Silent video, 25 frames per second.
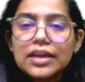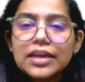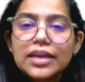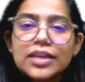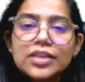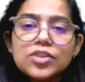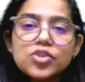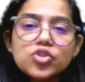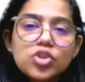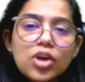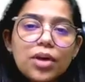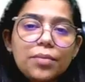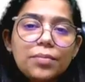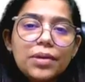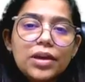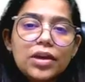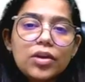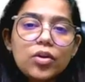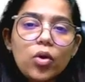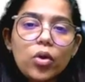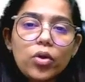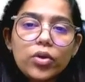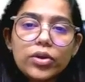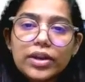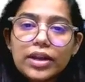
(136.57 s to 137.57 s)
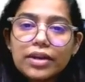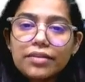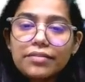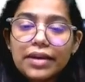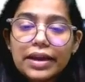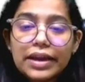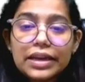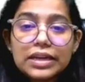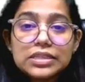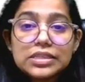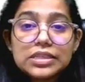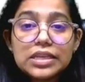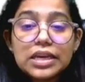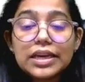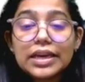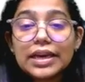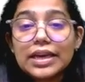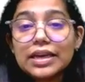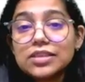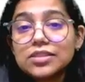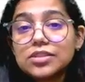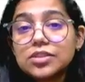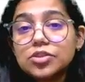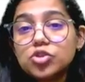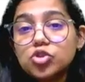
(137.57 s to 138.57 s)
कि जब ये कोरोना वायरस के
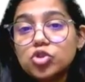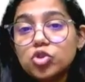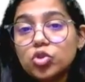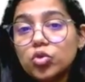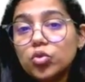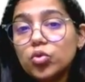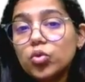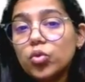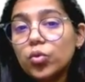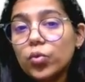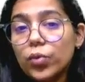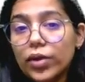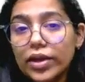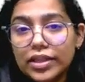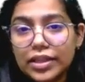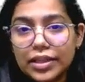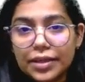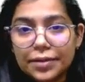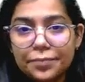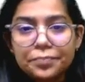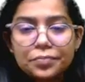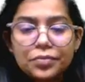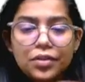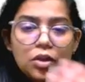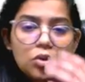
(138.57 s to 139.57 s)
केसेस शुरू हुए थे